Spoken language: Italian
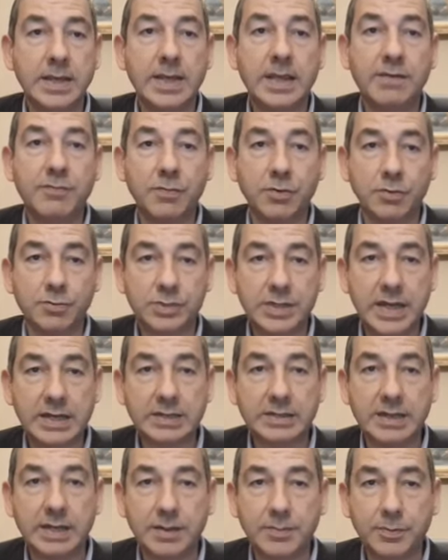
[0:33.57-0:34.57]
I
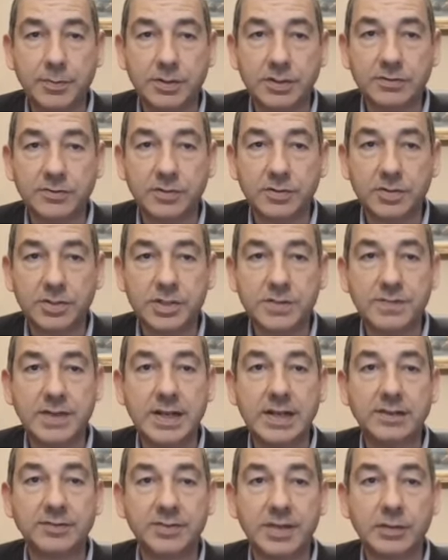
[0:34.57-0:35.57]
volontari della Protezione
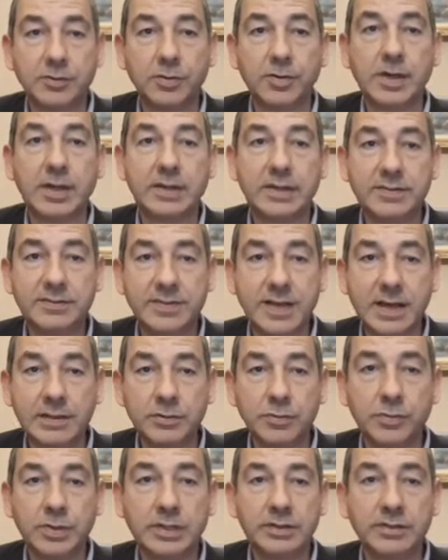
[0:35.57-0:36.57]
Civile stanno
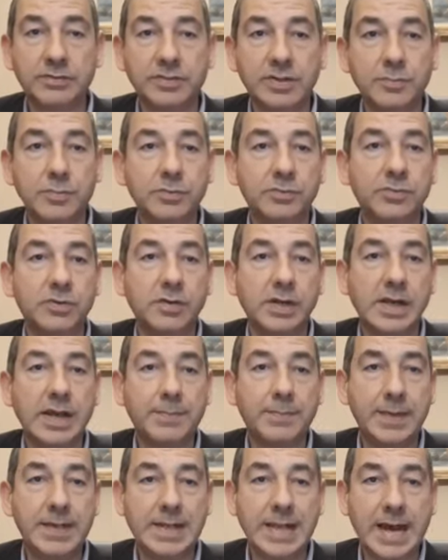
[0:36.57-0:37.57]
organizzando una distribuzione
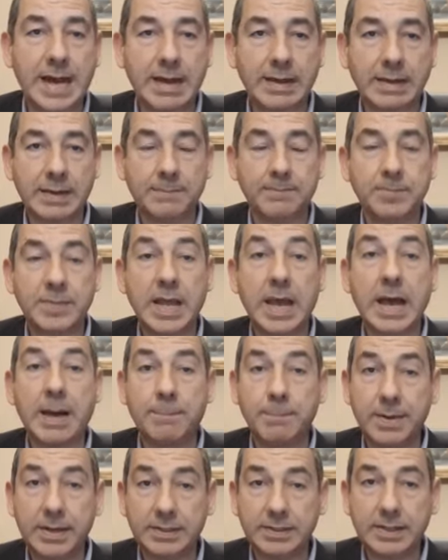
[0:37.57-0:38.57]
capillare a
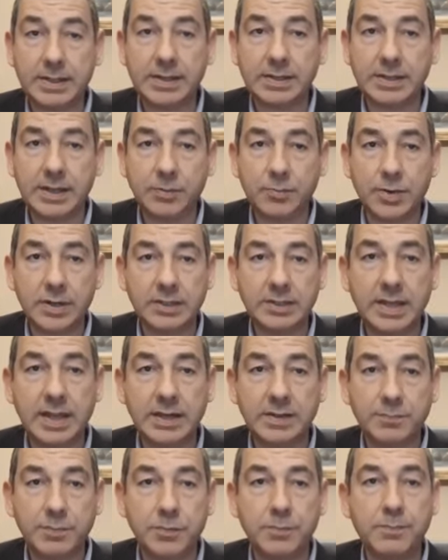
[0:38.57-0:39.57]
partire dai
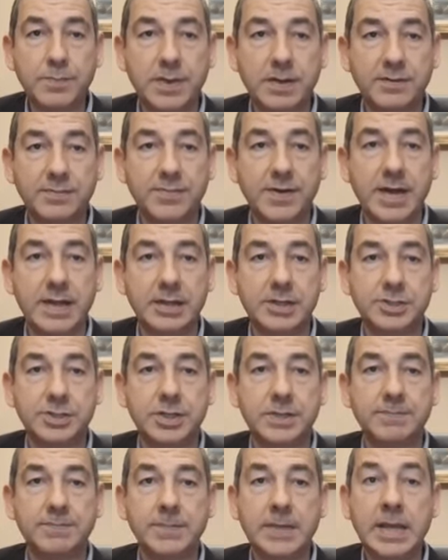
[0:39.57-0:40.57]
quartieri più
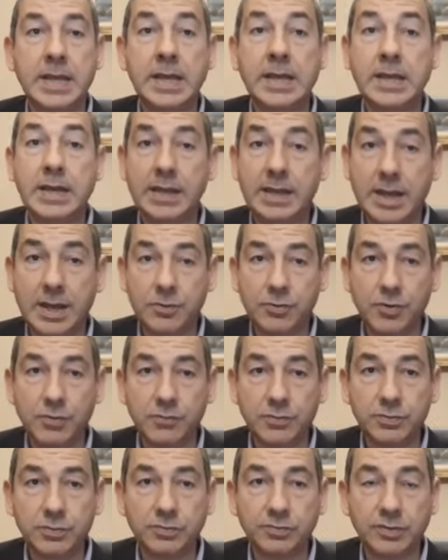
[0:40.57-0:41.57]
periferici, che hanno
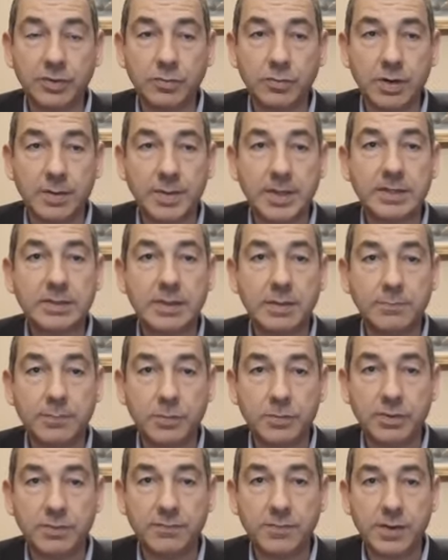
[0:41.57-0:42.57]
avuto sicuramente
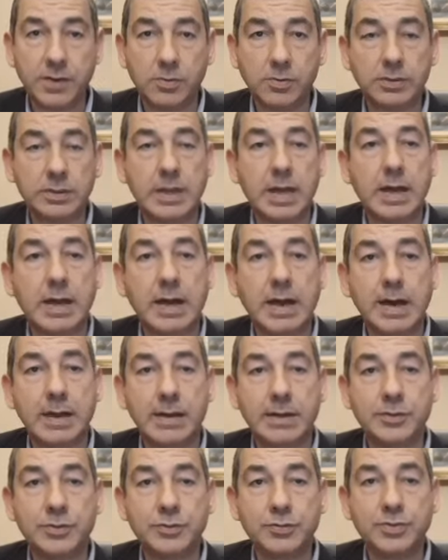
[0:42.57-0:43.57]
più difficoltà a
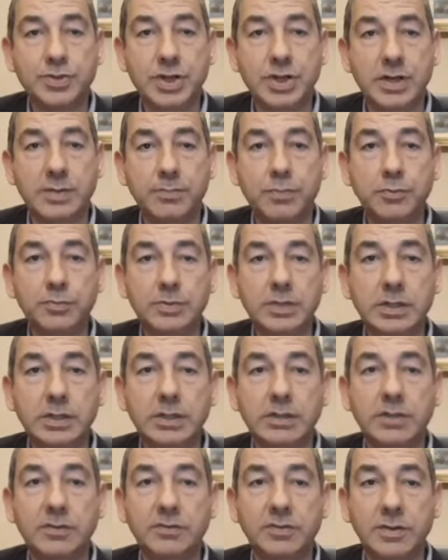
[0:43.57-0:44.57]
raggiungere i punti
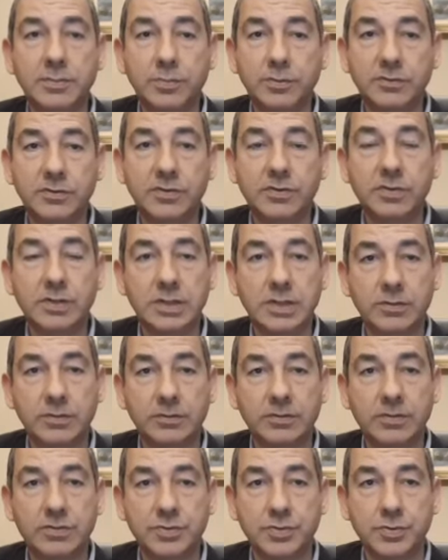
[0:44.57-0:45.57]
di distribuzione di
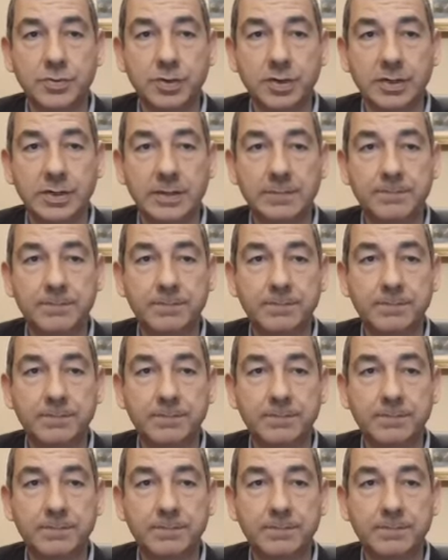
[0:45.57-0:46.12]
questi giorni.